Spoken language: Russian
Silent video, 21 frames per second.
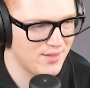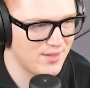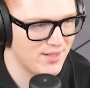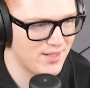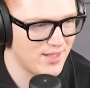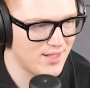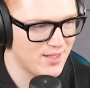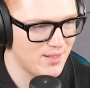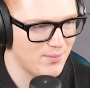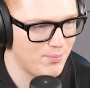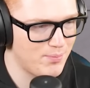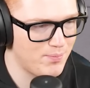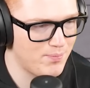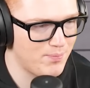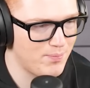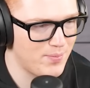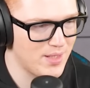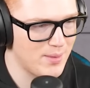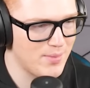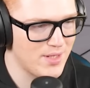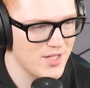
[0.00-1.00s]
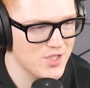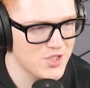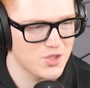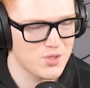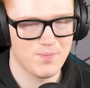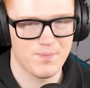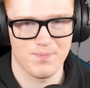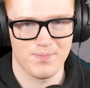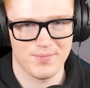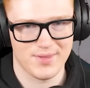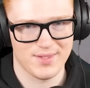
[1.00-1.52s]
Я, понимаешь,
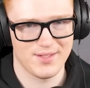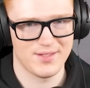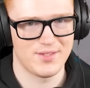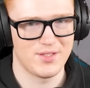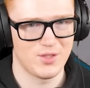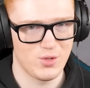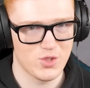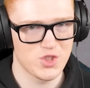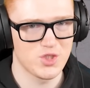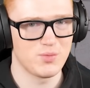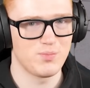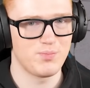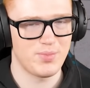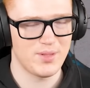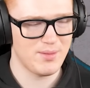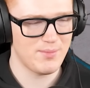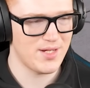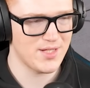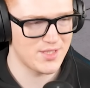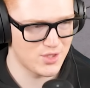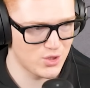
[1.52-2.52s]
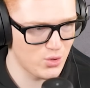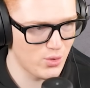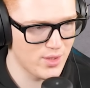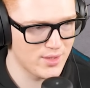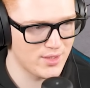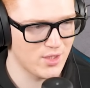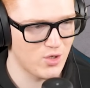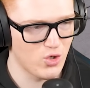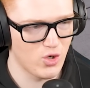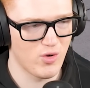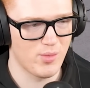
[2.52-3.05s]
ты должен понимать, кто я
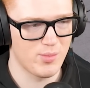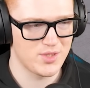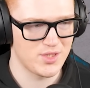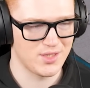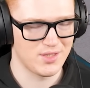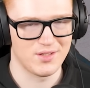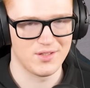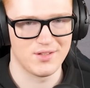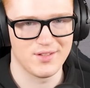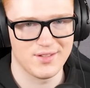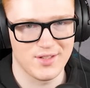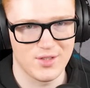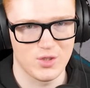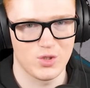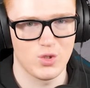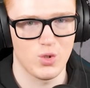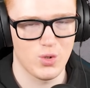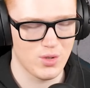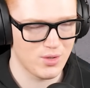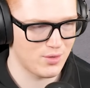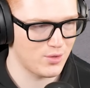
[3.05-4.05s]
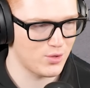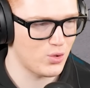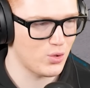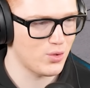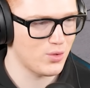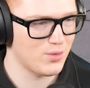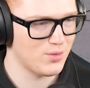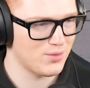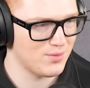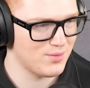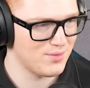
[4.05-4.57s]
такой вообще. Кто,
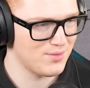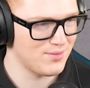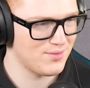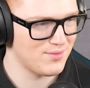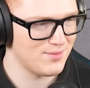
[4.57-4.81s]
кто...